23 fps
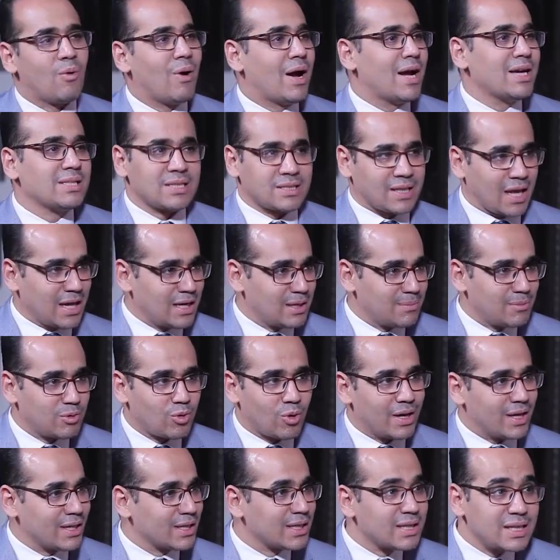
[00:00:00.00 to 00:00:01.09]
لو عايز اتعلم
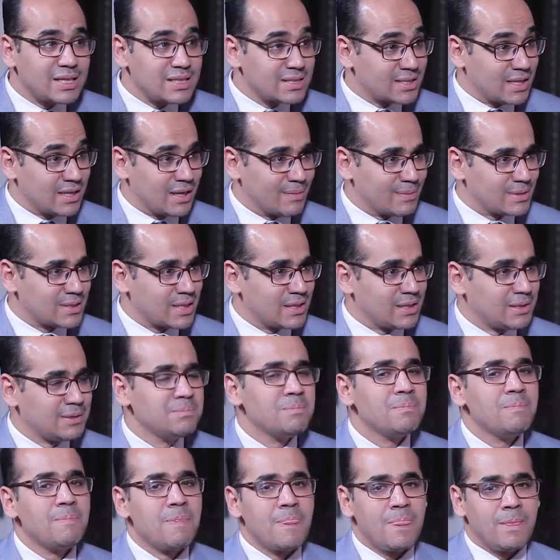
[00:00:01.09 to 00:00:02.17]
لغه انجليزيه مثلا
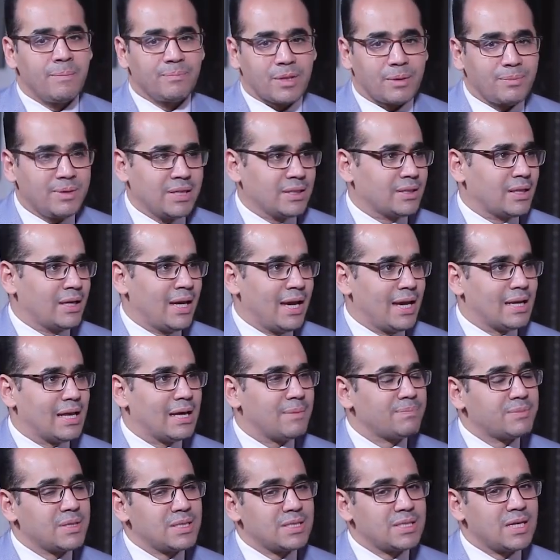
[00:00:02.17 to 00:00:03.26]
طبيعه الحال
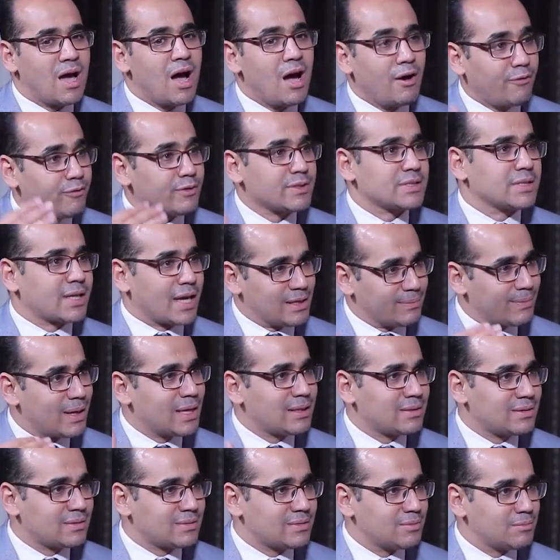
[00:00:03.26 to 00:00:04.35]
ابتدي احفظ
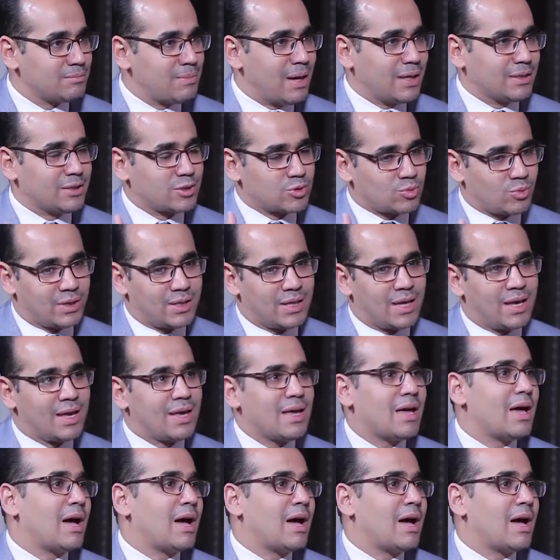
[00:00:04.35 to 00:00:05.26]
كلمات بعد شويه